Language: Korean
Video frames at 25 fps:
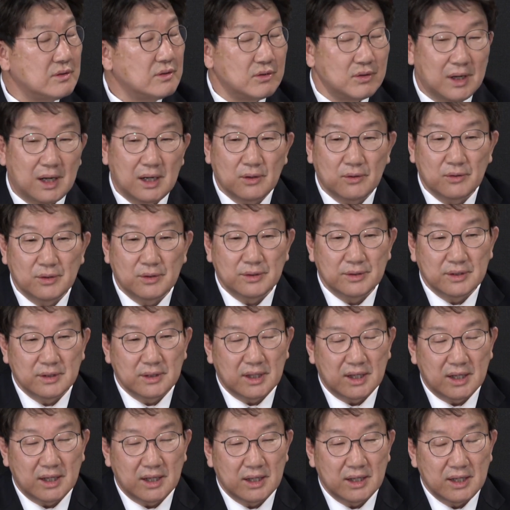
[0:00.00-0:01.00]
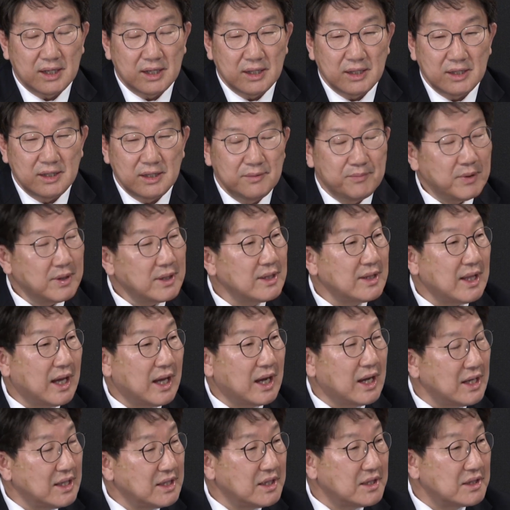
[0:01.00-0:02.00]
걸로 알고 있는데 이번에
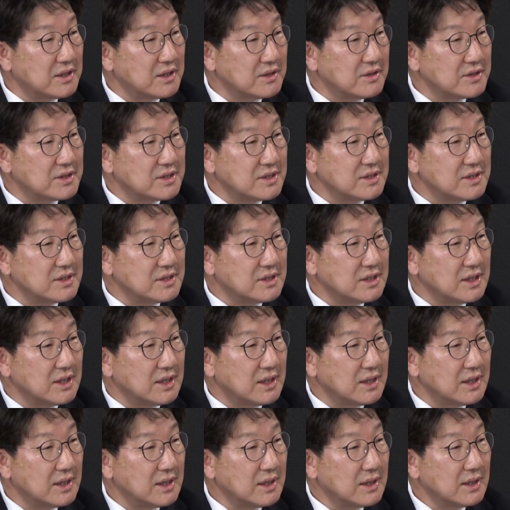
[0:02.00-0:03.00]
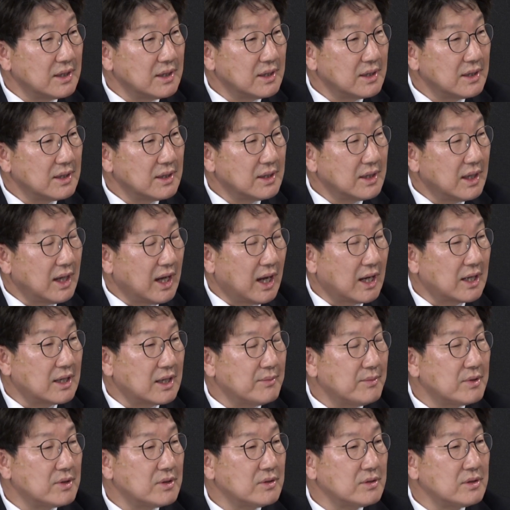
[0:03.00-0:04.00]
나가야 되는 것인지 음.
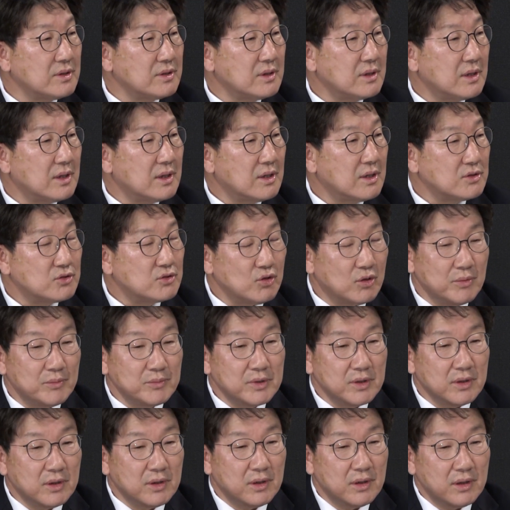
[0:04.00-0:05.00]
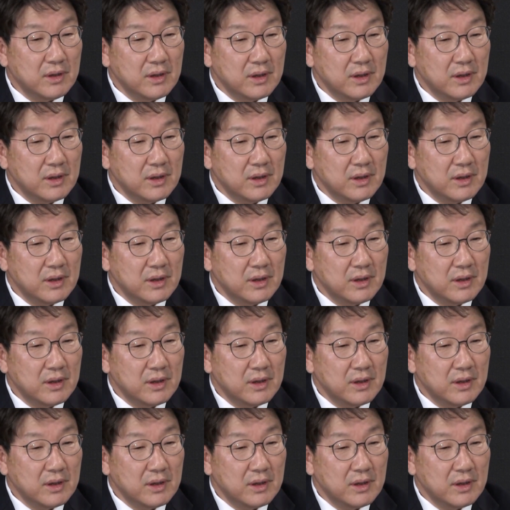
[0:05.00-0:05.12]
아니면은 조금 더